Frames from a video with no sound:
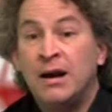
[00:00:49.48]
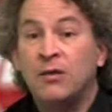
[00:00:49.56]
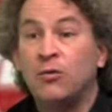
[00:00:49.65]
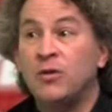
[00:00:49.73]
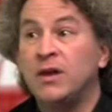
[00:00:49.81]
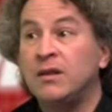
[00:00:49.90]

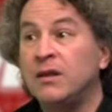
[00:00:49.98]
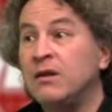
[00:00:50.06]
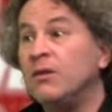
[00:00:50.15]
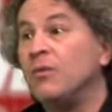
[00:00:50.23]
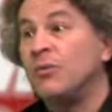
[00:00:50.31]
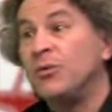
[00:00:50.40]
la,
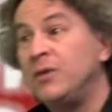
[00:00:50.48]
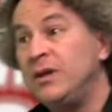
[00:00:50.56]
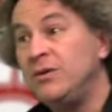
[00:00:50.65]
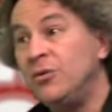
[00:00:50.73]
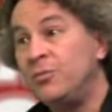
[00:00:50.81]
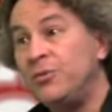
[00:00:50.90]
société, on le
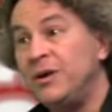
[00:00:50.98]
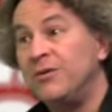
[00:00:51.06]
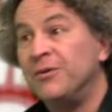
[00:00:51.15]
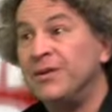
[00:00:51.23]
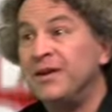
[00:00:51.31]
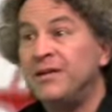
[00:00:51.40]
dit
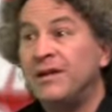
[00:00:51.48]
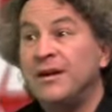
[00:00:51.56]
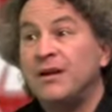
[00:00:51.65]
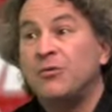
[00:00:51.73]
depuis des années,